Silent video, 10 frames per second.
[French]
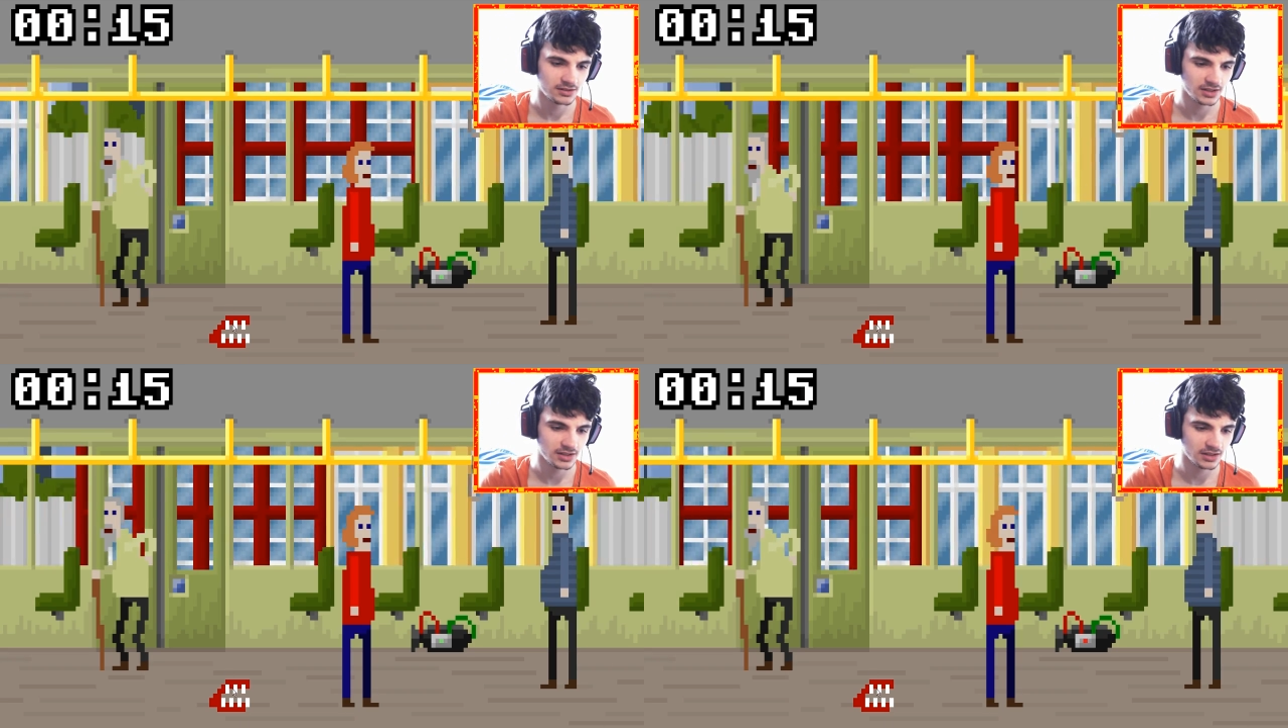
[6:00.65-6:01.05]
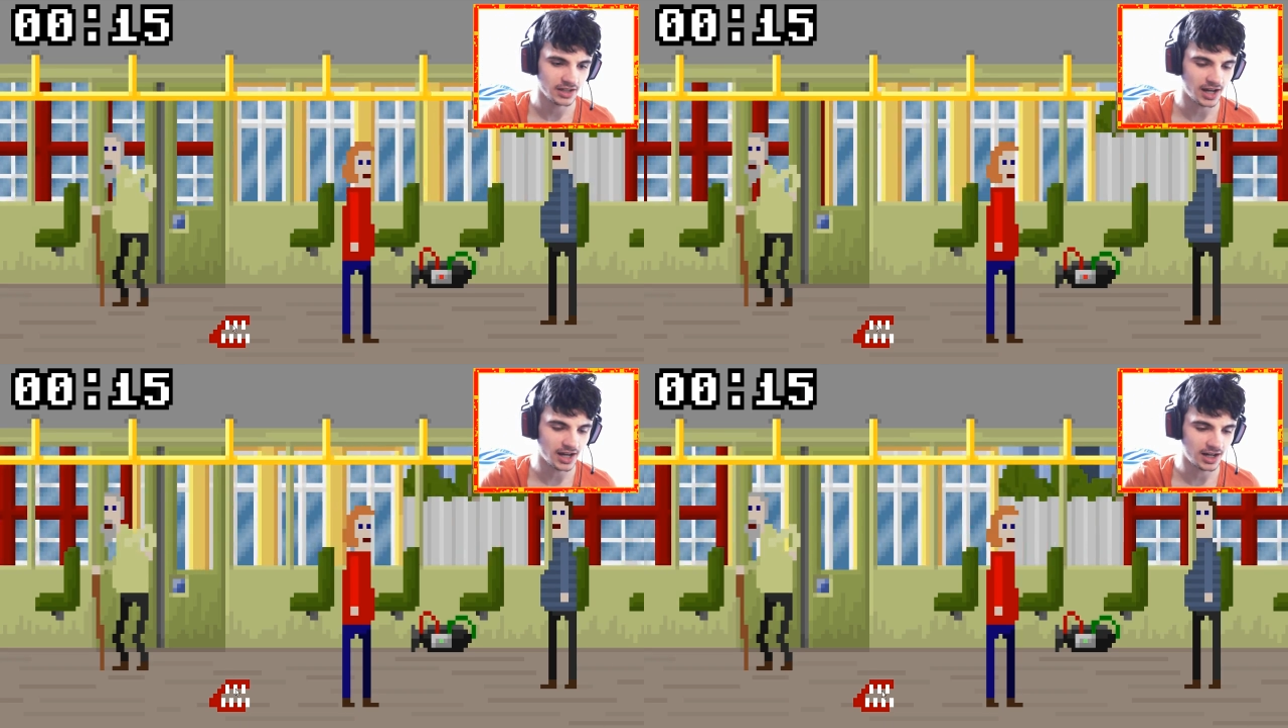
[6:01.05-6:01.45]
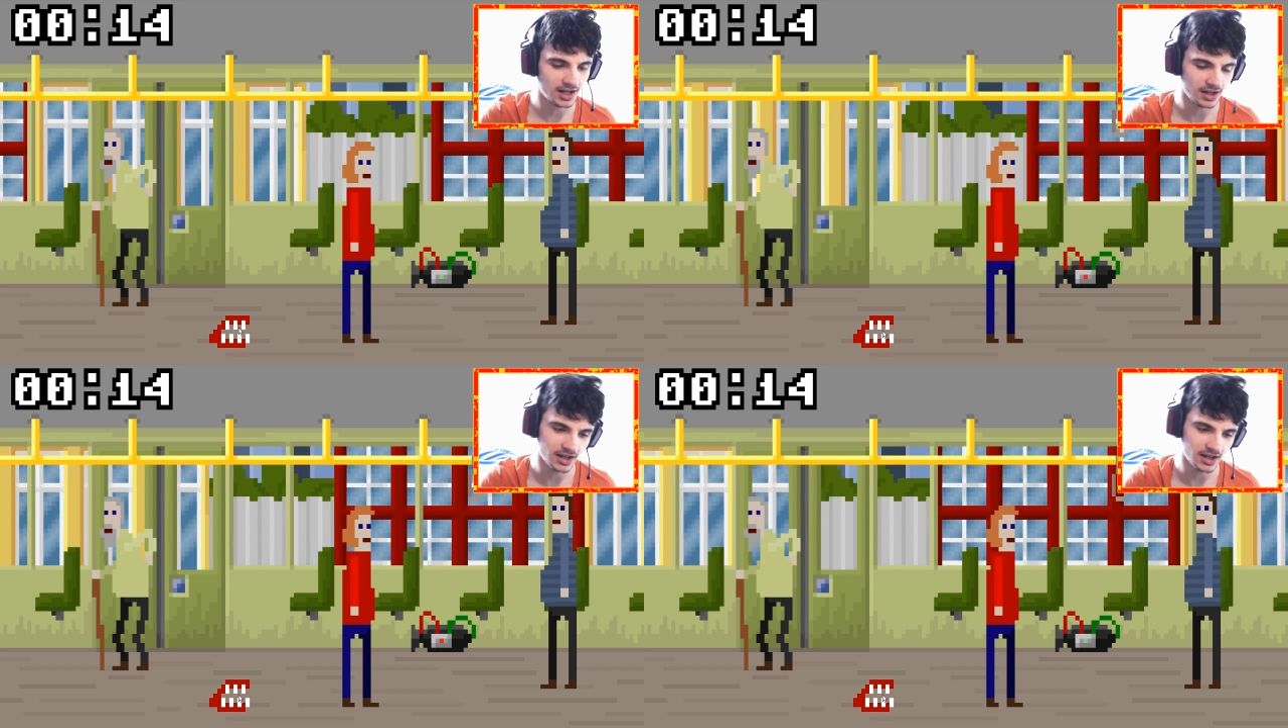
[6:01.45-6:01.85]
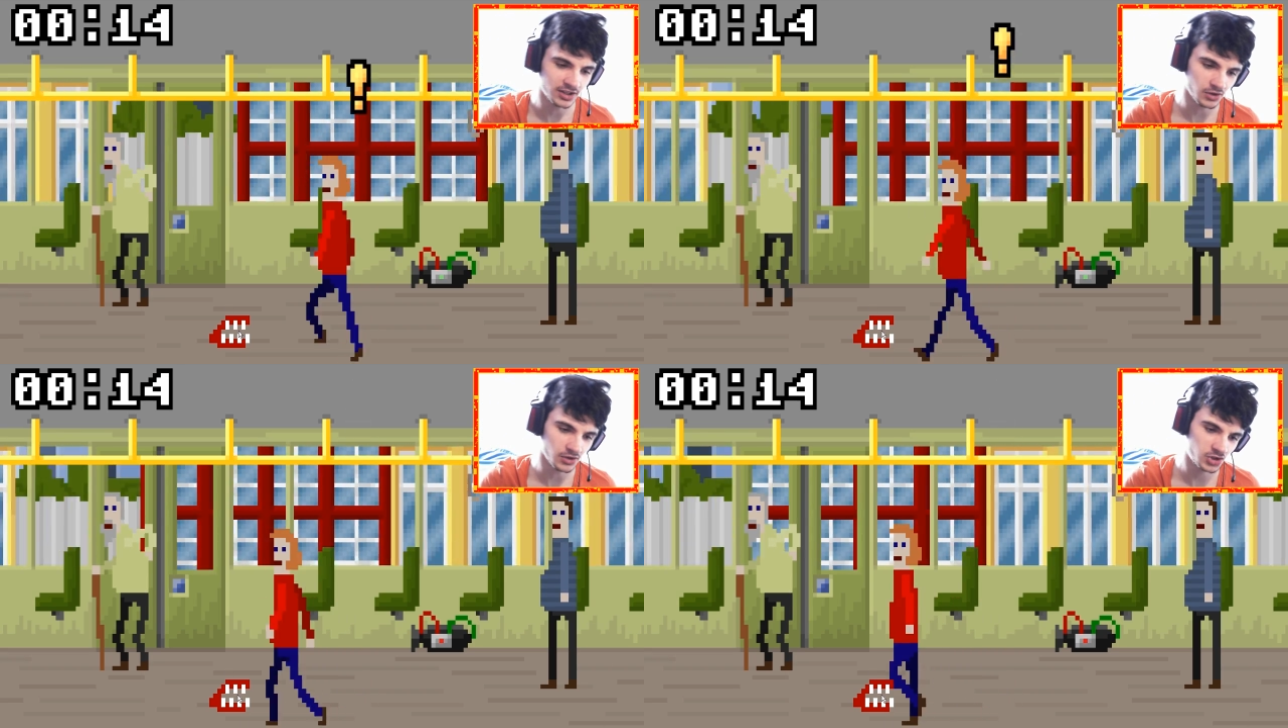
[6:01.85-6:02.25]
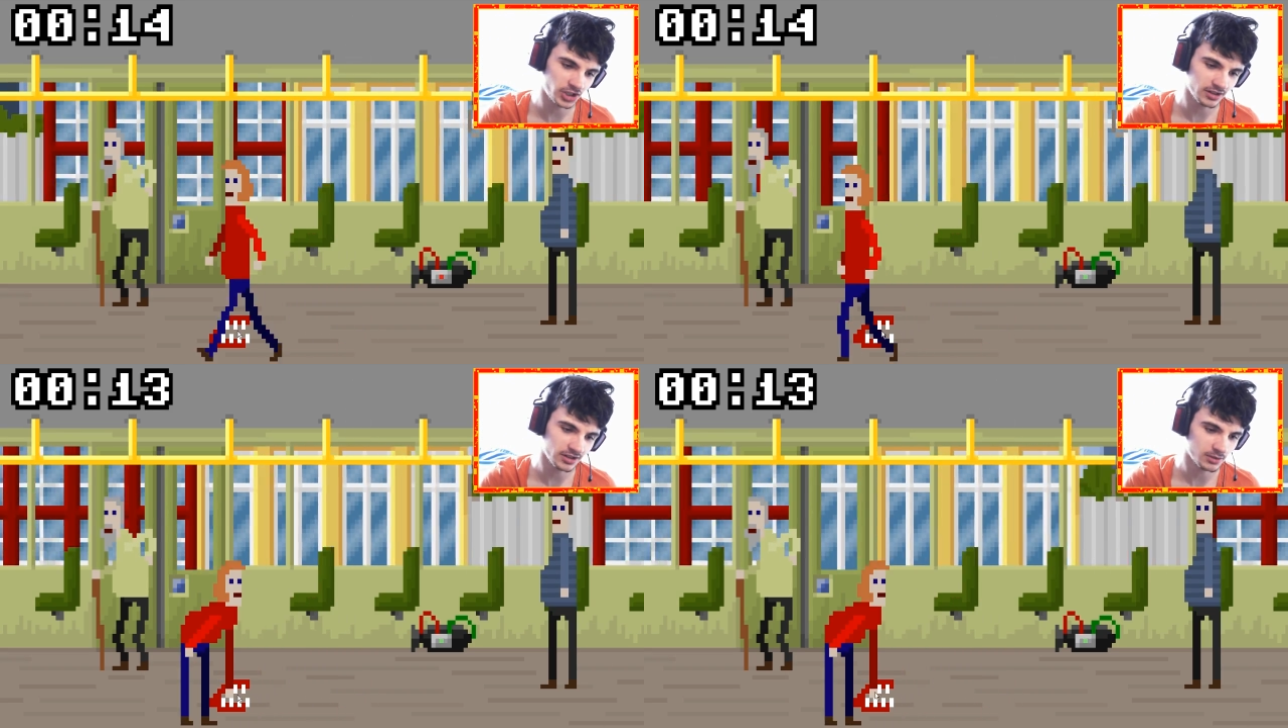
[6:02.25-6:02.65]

et un, dentier Oh,